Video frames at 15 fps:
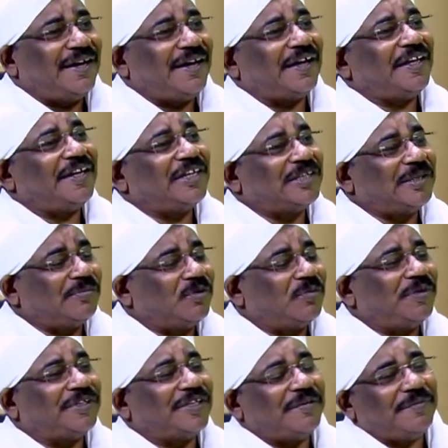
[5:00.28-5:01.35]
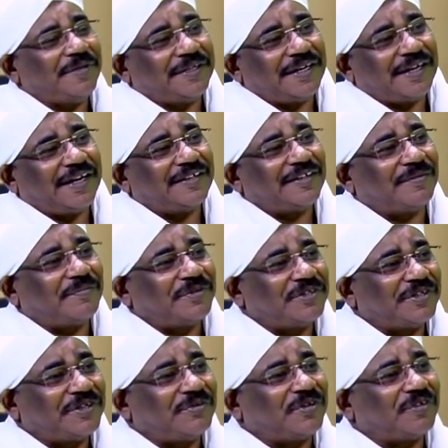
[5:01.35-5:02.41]
لكن اهتموا بتنميه الكادر
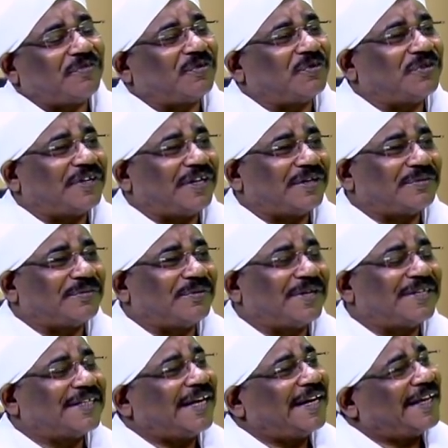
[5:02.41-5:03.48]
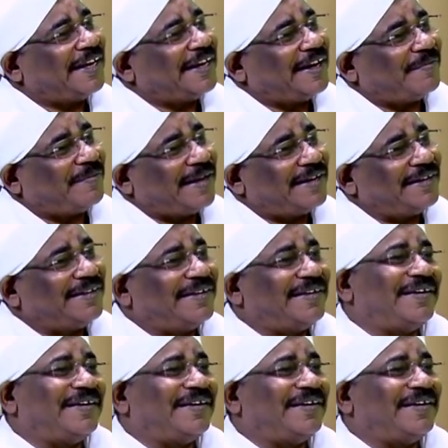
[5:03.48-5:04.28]
البشري ورفع قدراته وكذلك اليابان